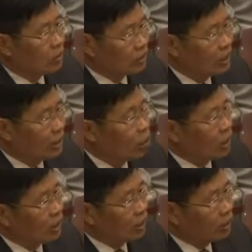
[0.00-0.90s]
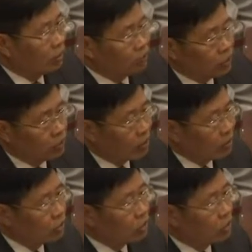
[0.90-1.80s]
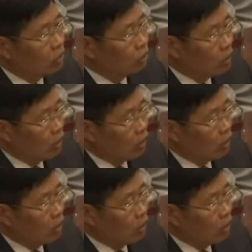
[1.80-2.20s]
是啦，我甲你们报告啦，就说，